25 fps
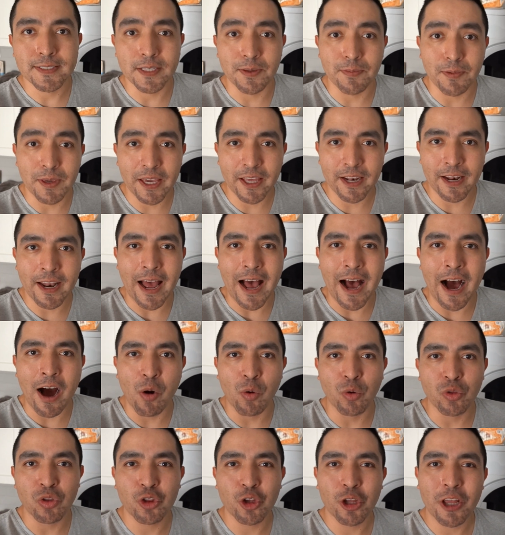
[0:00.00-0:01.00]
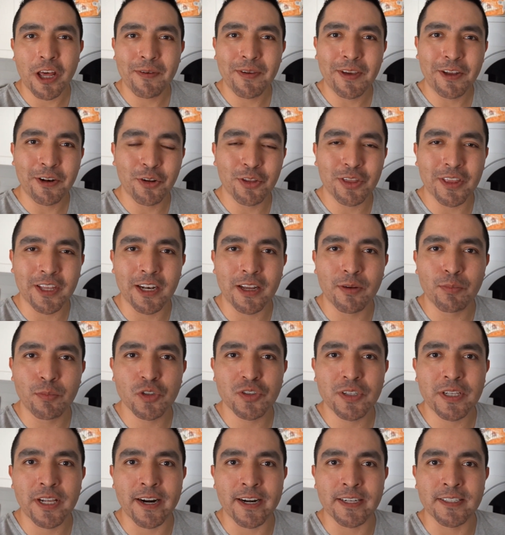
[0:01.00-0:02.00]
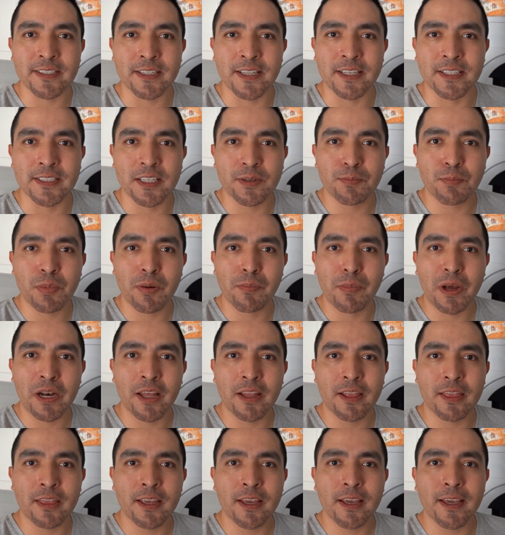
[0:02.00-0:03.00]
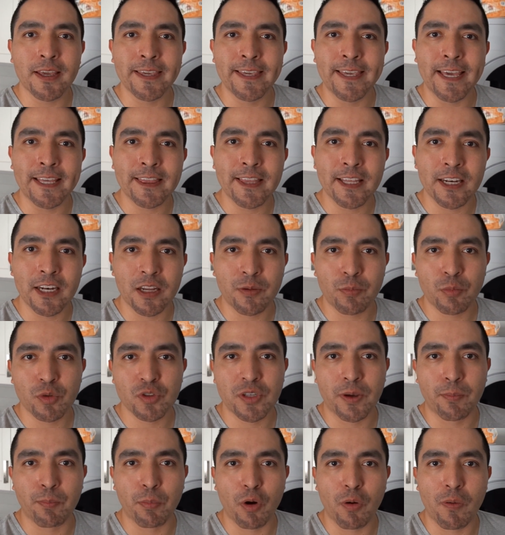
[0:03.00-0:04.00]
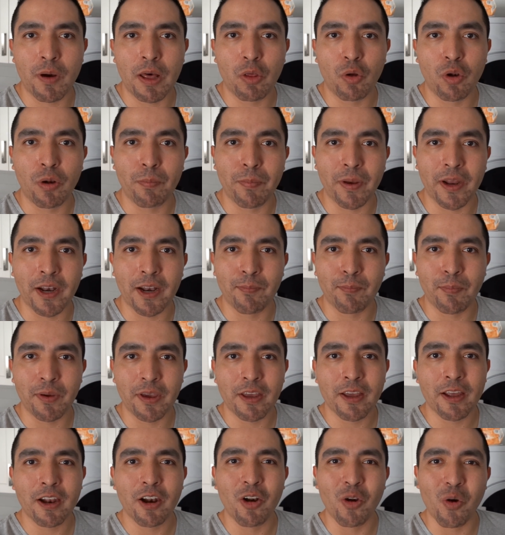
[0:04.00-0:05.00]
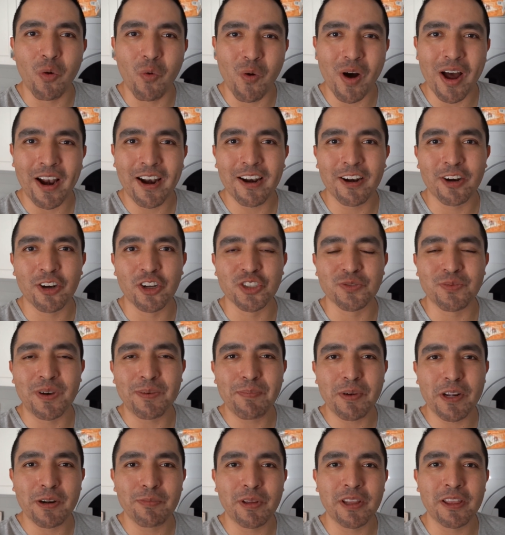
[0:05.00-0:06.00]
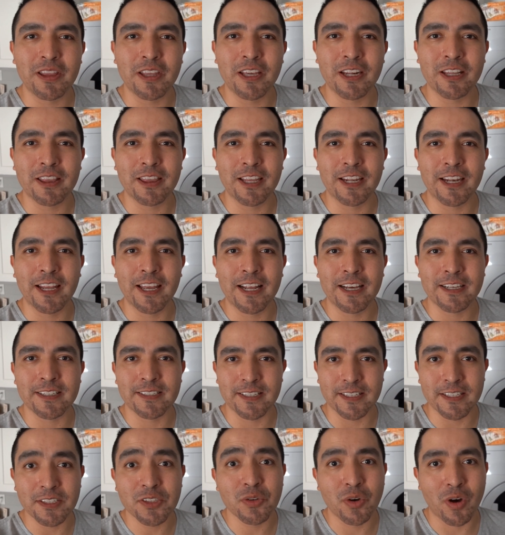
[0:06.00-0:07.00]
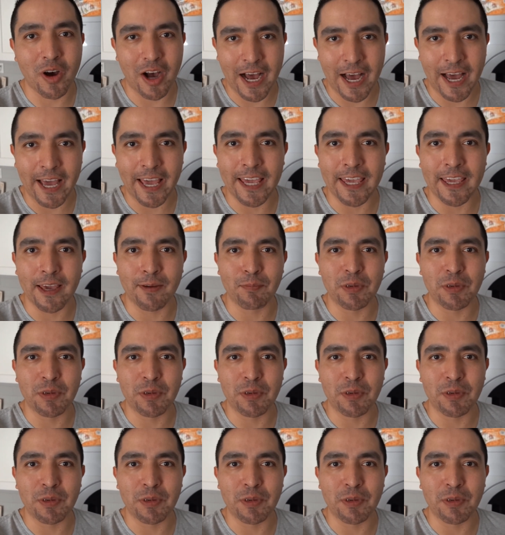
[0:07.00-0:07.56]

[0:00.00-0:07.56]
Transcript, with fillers: Si bien aún todavía no tenemos la residencia permanente, ya tenemos aprobado el PNP, lo cual nos va a permitir tener acceso a ella